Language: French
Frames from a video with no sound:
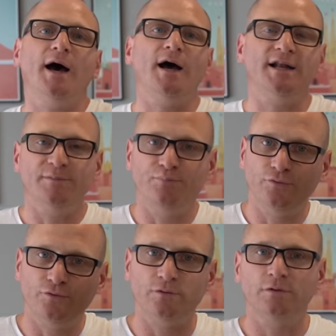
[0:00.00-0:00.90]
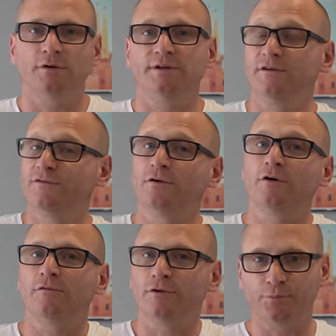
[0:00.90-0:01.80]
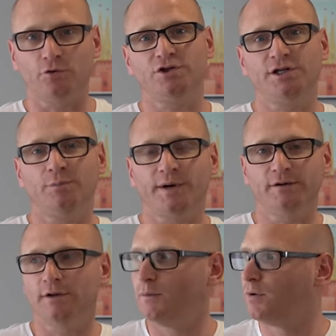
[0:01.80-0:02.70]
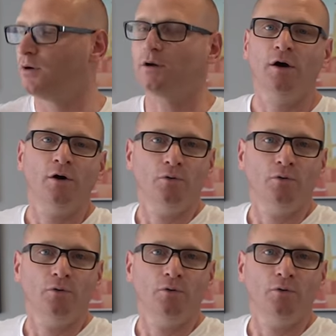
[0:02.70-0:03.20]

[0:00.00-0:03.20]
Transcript: allez plutôt euh, défendre votre projet auprès de la banque